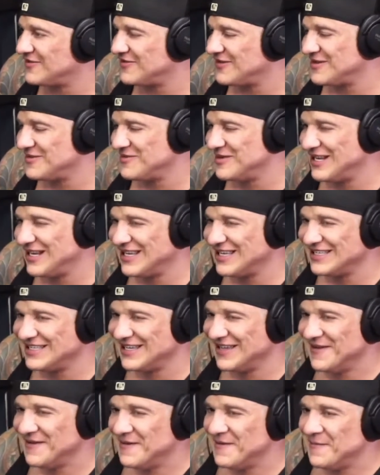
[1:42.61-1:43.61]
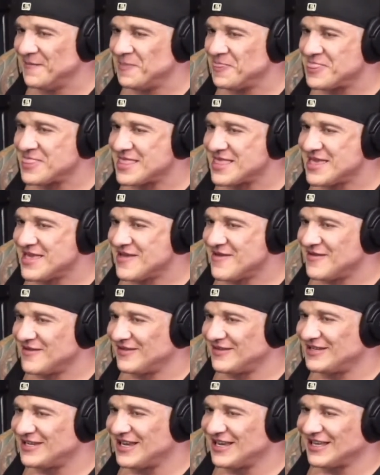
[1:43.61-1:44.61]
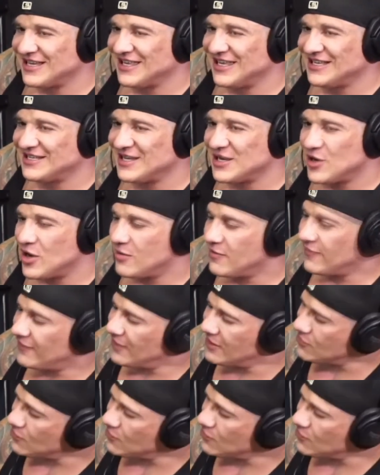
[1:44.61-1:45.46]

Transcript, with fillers: Eu falei, beleza. Giga, o que, que você come? Eu falei,